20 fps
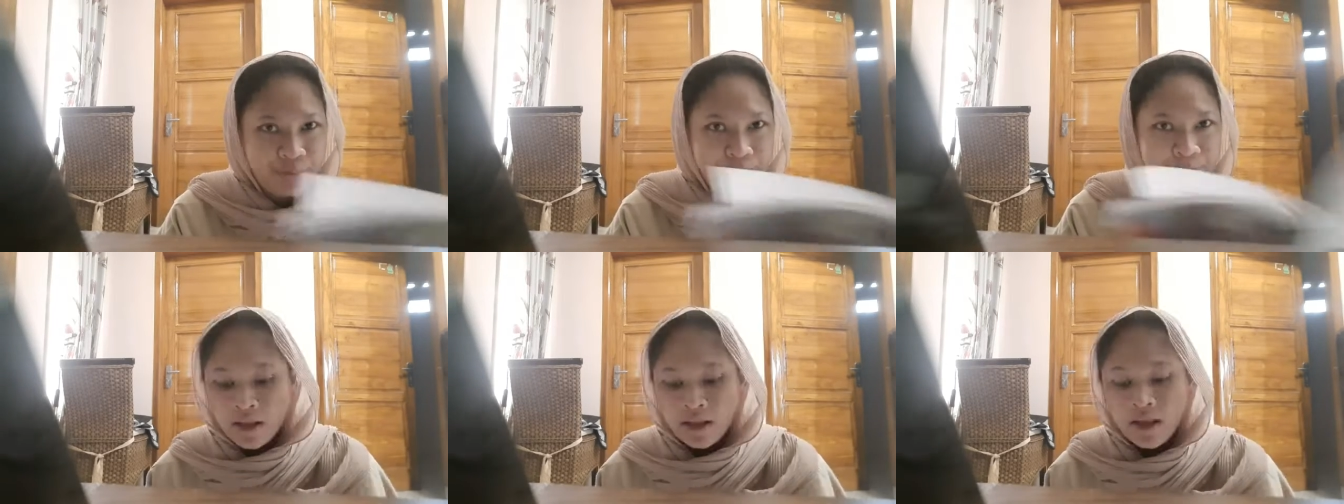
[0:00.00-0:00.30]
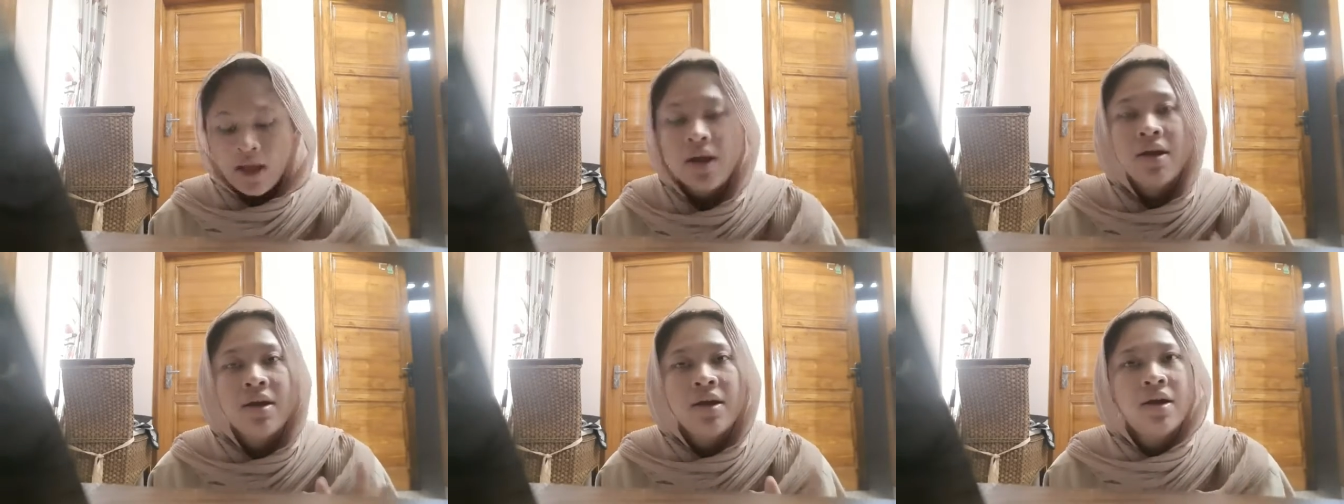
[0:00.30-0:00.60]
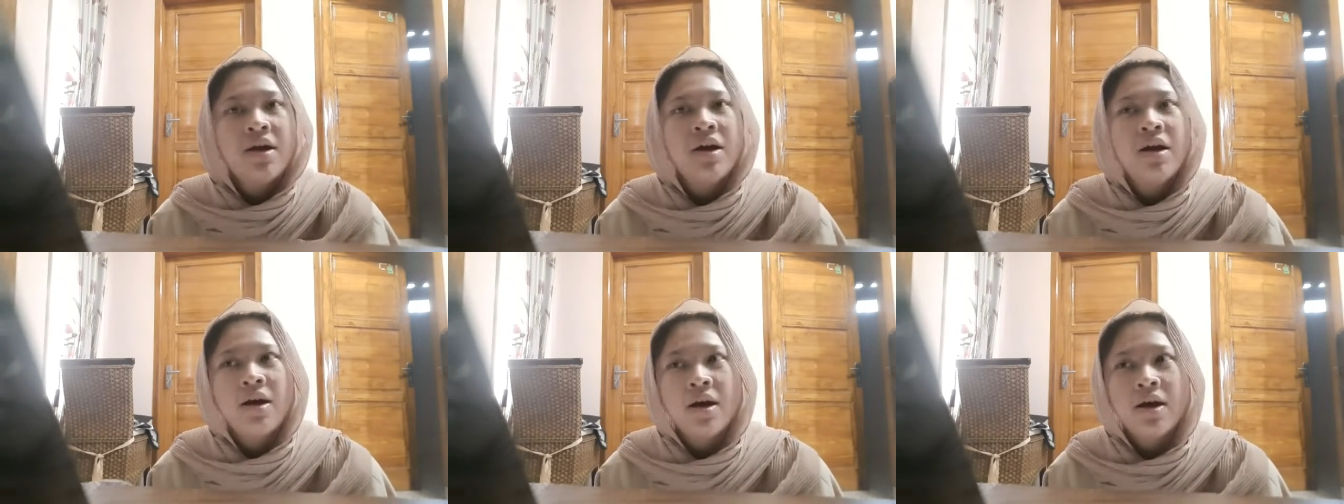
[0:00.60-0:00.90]
120 nah
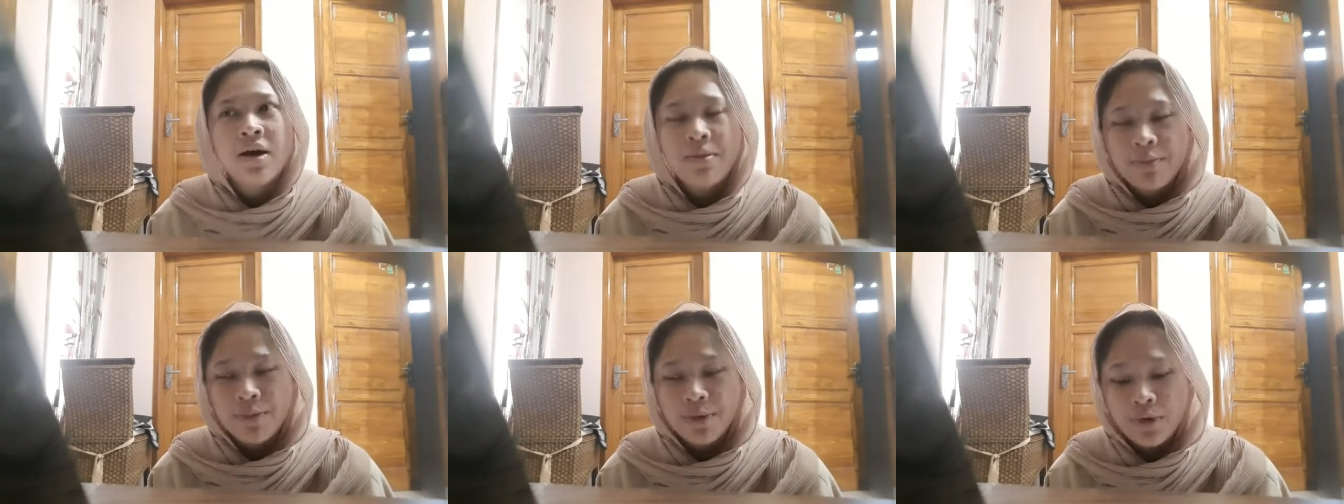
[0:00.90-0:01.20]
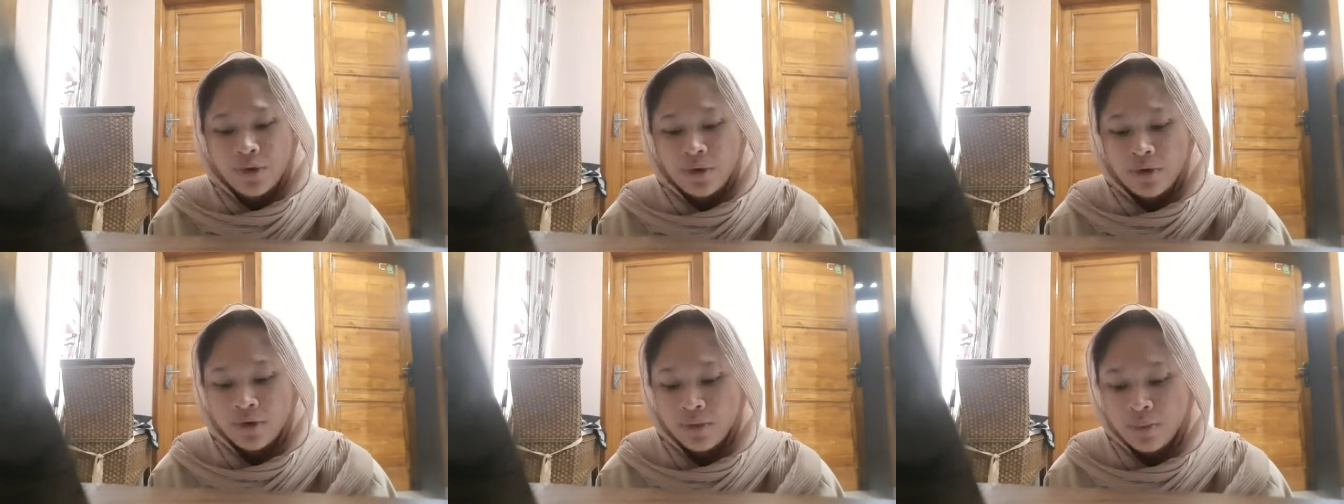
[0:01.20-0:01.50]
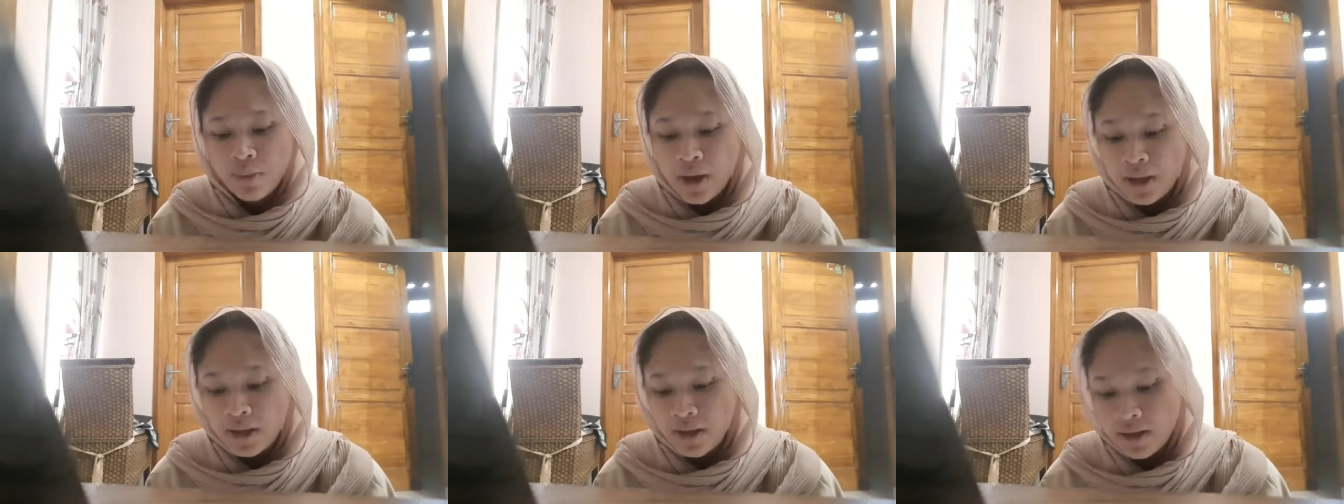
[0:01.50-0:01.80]
eh, menurut
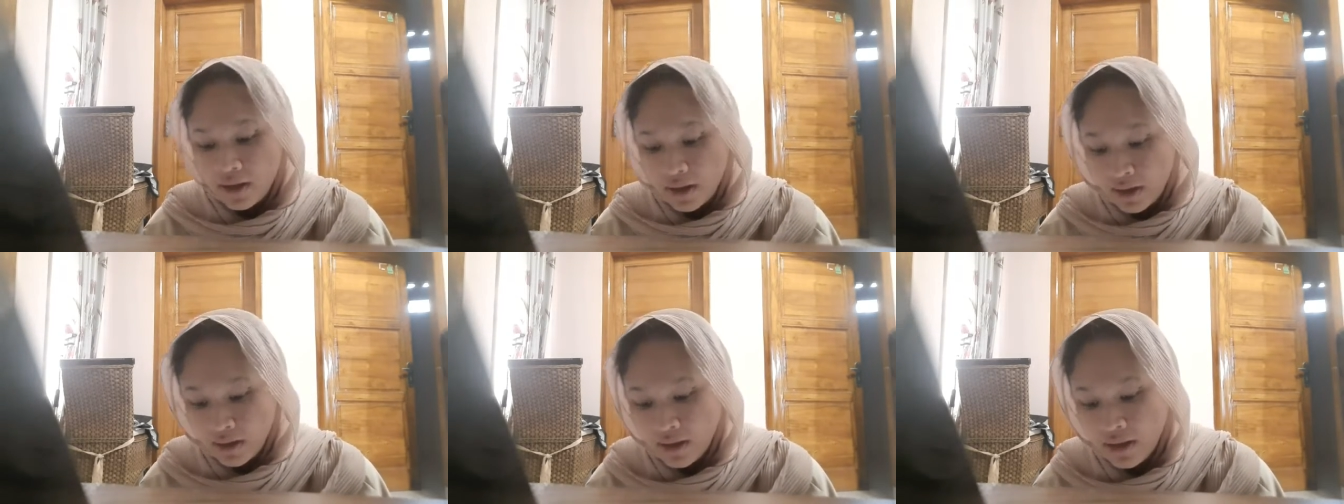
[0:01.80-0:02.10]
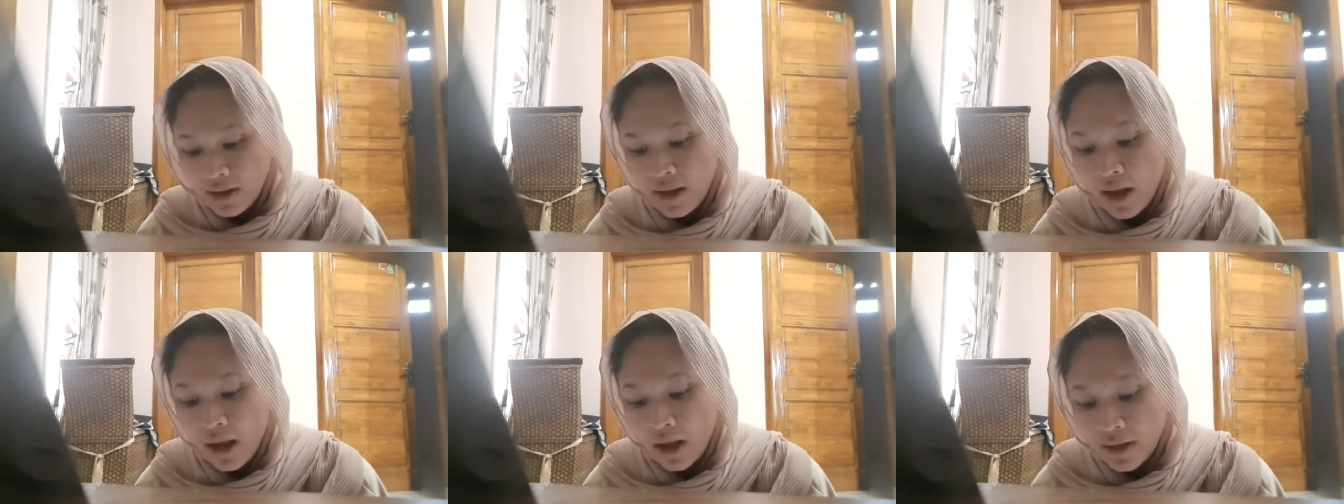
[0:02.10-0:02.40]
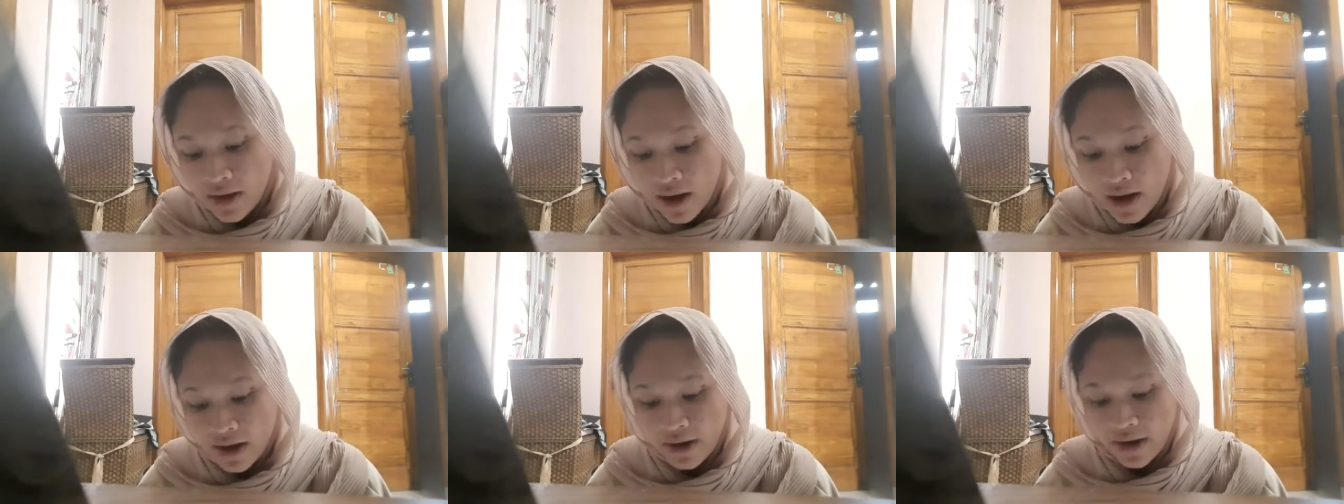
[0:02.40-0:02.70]
Witten
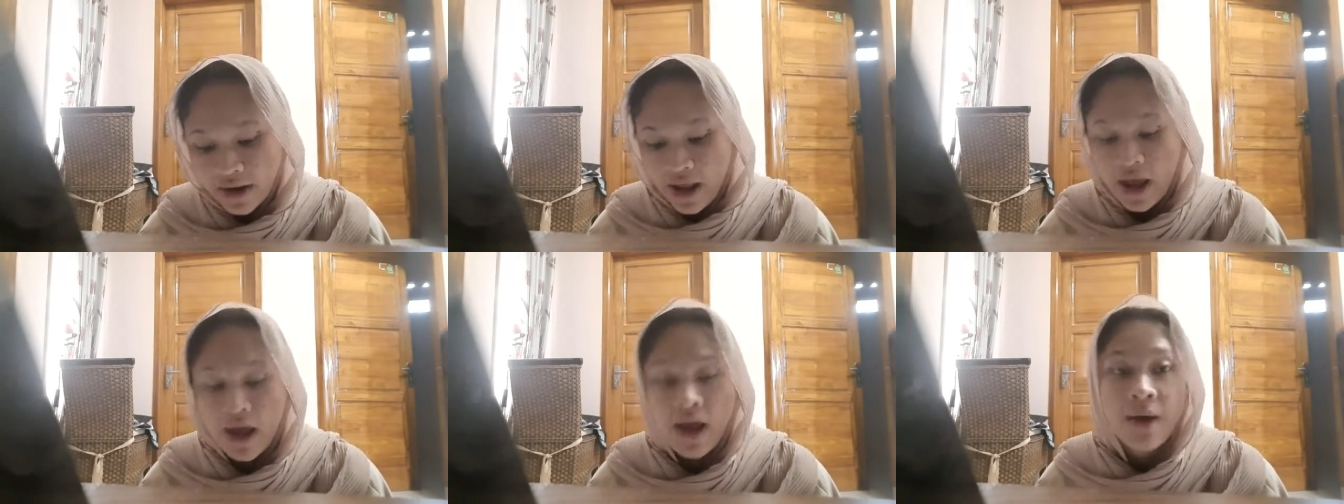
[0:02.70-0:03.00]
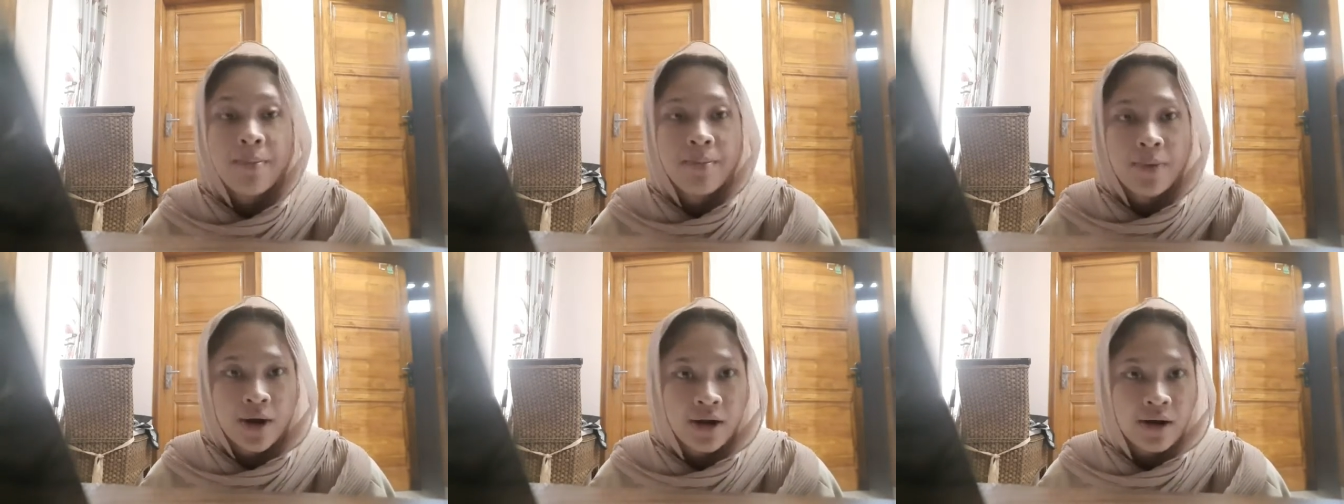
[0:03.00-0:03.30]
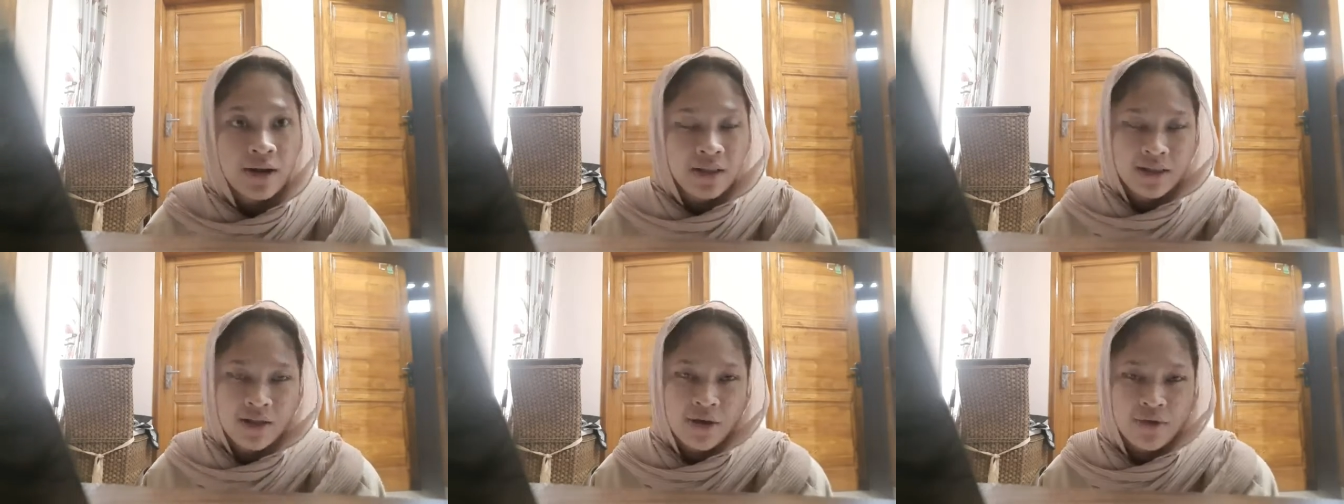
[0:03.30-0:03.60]
dan
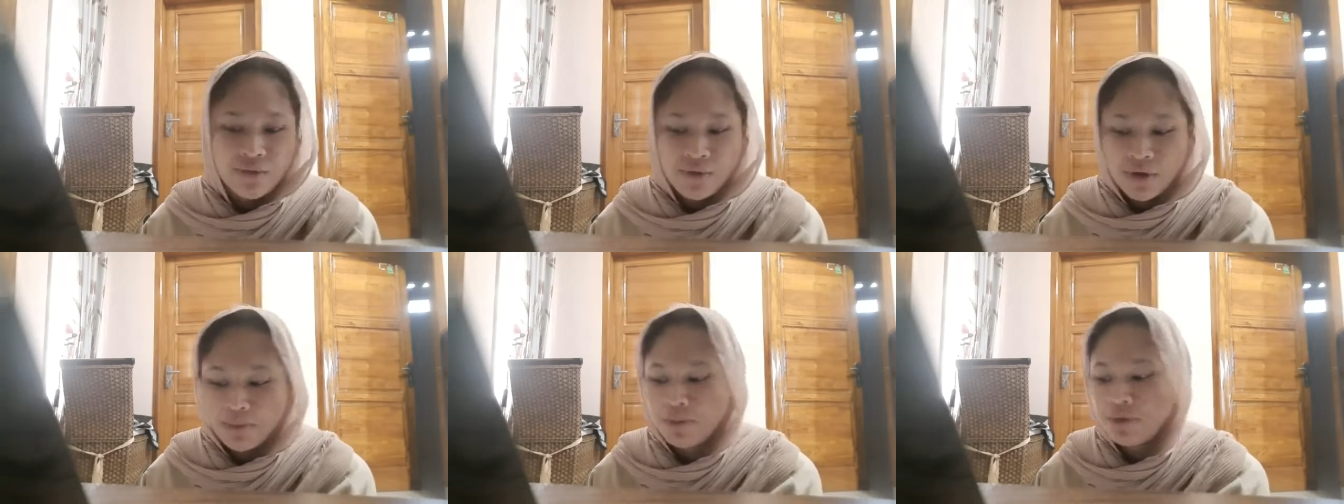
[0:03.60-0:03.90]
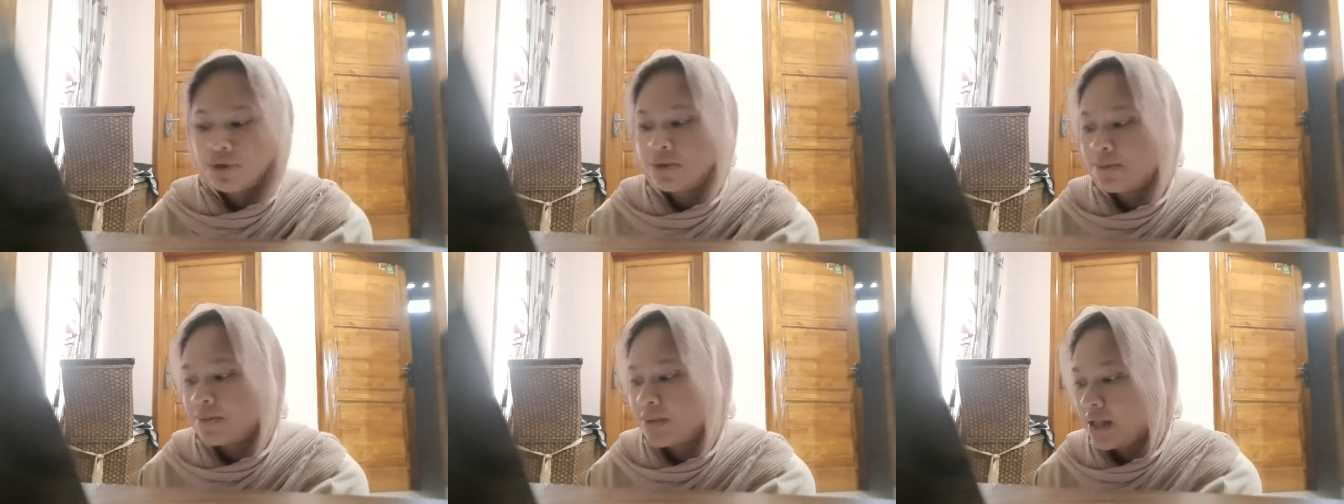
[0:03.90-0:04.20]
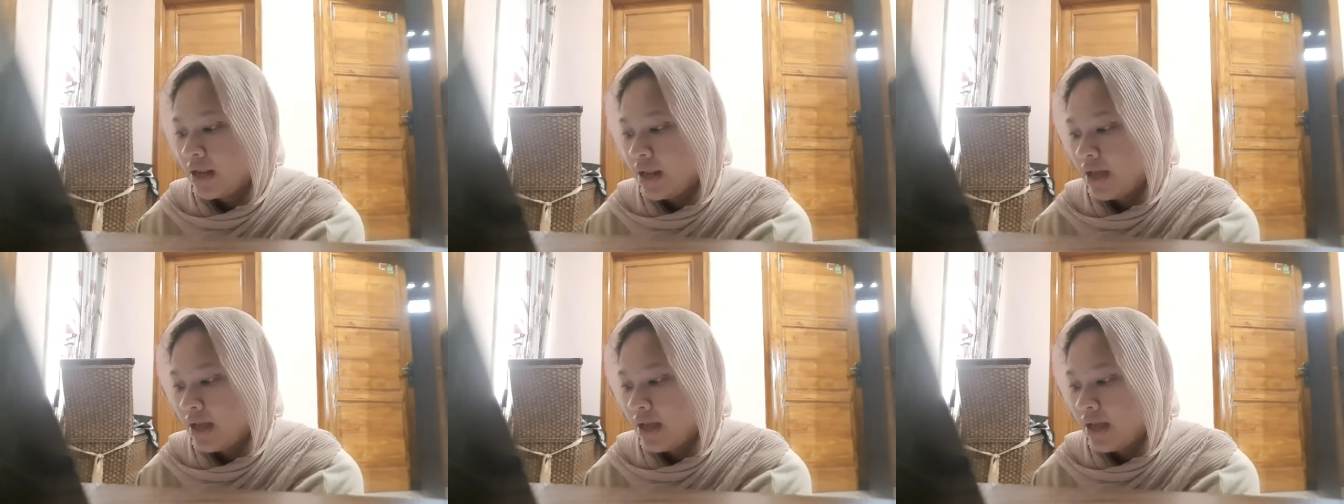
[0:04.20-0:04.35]
Enhammer tahun 2009